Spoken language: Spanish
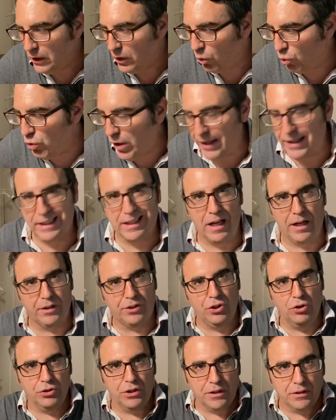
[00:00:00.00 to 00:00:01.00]
una
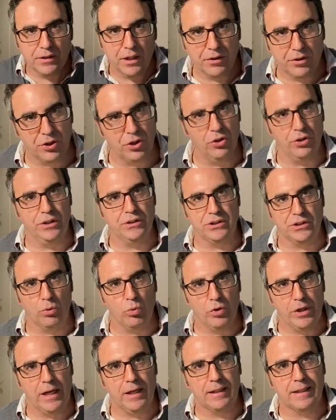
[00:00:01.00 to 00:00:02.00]
declaración de intenciones,
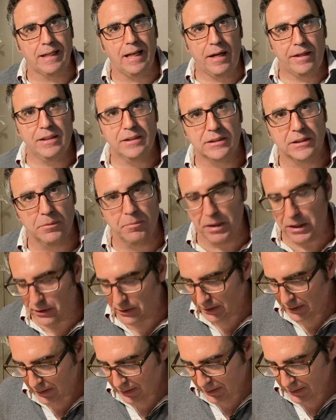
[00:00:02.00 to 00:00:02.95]
según él, clarísima,